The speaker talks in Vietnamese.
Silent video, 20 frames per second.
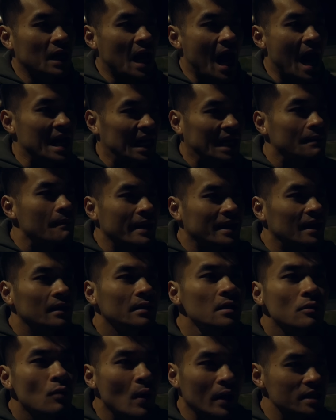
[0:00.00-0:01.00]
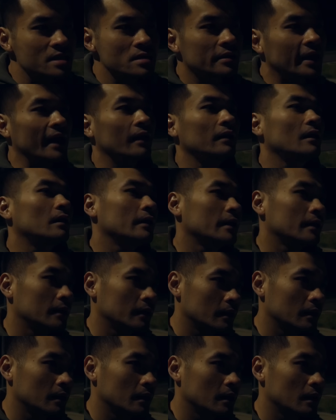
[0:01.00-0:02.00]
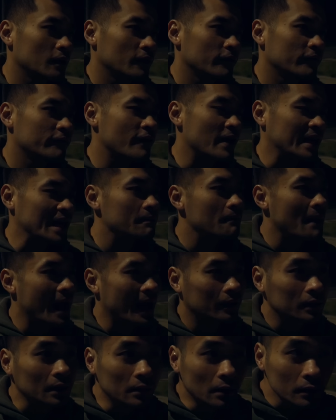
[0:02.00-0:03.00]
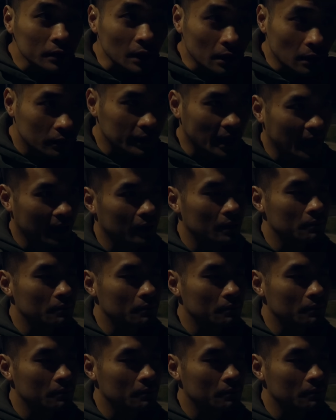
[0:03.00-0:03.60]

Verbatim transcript: hay là các bạn chỉ lướt qua cái sự kiện đó thôi, và các bạn tưởng tượng rằng